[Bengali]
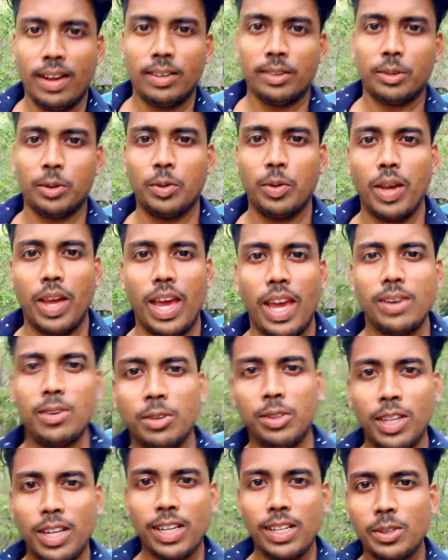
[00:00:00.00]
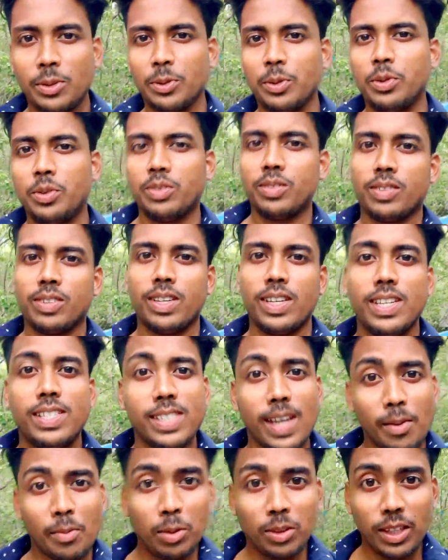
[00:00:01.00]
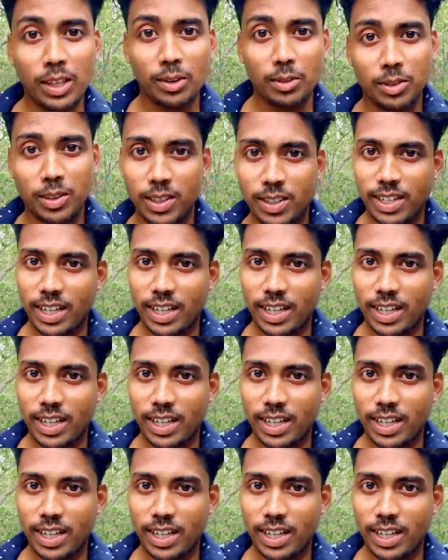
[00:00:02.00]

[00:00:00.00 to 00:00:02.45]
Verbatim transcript: তো এই নদী কিন্তু ইচ্ছামতি নদী